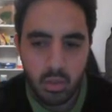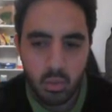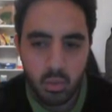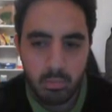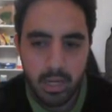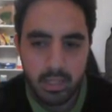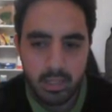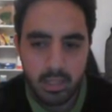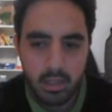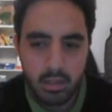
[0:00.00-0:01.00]

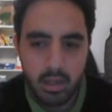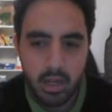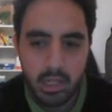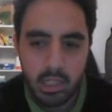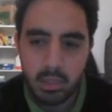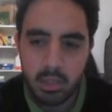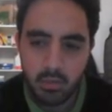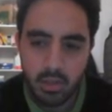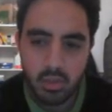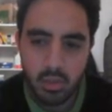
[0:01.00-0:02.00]
وبعدين اجيب
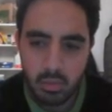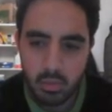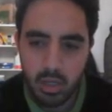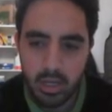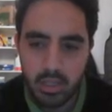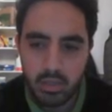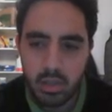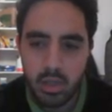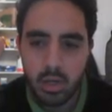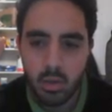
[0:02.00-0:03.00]
الديفايزرز بتوع
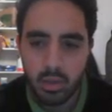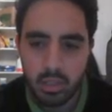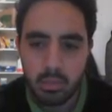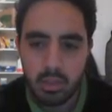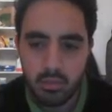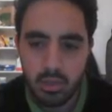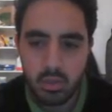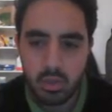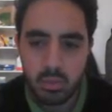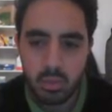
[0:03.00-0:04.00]
الاكس واجيب
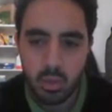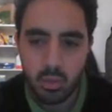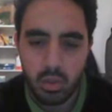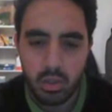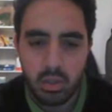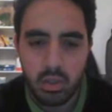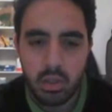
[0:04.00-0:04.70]
الديفايزرز بتوع الواي